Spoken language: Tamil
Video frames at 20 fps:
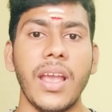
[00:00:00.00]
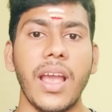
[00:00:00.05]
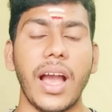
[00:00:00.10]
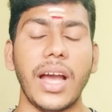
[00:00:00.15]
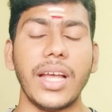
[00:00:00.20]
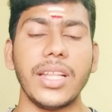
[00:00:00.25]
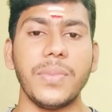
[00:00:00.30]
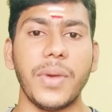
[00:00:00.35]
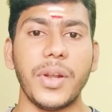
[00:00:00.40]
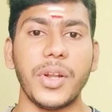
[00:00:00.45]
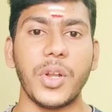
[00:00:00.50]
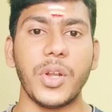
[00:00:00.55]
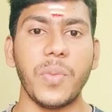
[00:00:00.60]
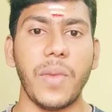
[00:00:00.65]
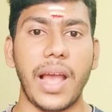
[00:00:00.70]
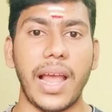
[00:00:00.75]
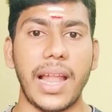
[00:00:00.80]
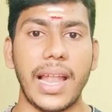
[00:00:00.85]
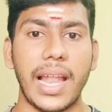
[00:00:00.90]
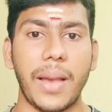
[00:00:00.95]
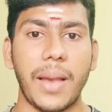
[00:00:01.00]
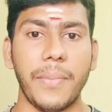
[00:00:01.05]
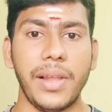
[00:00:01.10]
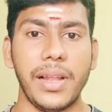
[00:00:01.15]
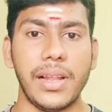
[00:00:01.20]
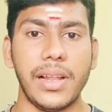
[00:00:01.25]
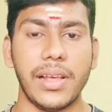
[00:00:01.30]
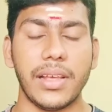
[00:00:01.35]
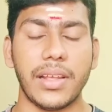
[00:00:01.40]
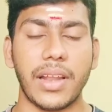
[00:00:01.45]
அது மட்டும் அல்லாமல்
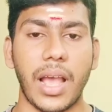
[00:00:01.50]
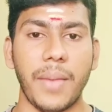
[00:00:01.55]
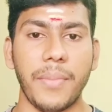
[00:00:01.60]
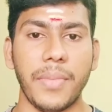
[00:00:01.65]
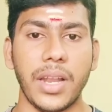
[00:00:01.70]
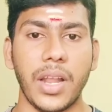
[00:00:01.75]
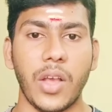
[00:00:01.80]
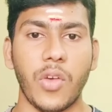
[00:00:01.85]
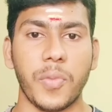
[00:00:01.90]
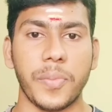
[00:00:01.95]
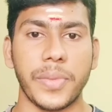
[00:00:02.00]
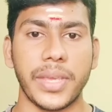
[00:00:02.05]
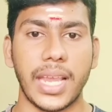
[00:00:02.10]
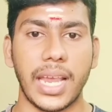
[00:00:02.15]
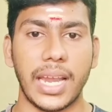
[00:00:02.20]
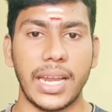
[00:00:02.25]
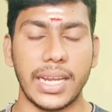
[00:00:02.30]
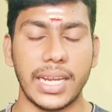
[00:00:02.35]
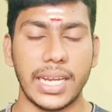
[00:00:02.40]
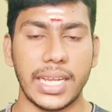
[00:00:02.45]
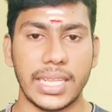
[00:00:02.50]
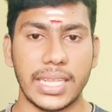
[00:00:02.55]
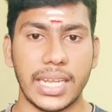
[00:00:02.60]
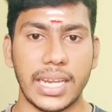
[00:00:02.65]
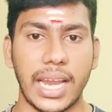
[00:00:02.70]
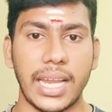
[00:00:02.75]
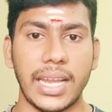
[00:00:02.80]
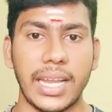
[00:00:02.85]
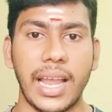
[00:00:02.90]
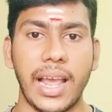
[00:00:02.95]
ராமநவமி அன்று இந்த
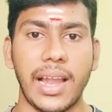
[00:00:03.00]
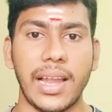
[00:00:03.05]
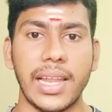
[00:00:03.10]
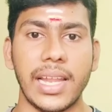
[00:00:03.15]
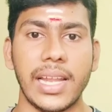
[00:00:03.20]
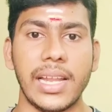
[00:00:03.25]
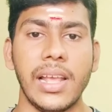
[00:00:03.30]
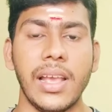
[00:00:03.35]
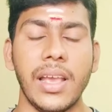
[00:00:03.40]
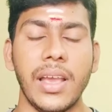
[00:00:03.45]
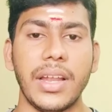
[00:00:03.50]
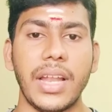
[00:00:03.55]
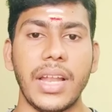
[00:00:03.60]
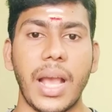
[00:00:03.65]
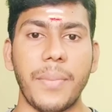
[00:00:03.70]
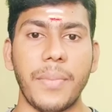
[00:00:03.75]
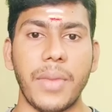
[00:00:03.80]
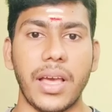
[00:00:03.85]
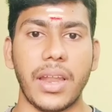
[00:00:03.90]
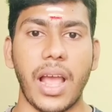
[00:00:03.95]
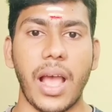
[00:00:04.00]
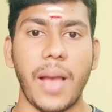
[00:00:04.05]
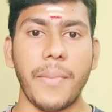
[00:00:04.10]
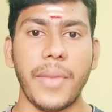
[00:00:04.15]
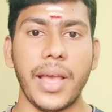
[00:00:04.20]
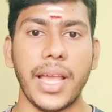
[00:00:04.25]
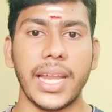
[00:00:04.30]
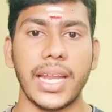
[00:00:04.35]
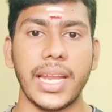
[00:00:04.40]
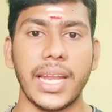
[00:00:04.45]
நன்னாளில் நாம்
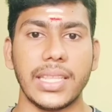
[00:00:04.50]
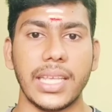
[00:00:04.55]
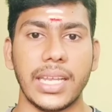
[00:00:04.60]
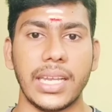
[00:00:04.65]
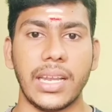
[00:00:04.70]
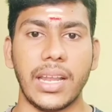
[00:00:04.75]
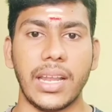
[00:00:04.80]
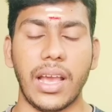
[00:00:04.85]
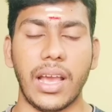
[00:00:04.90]
ராமாயணத்தின்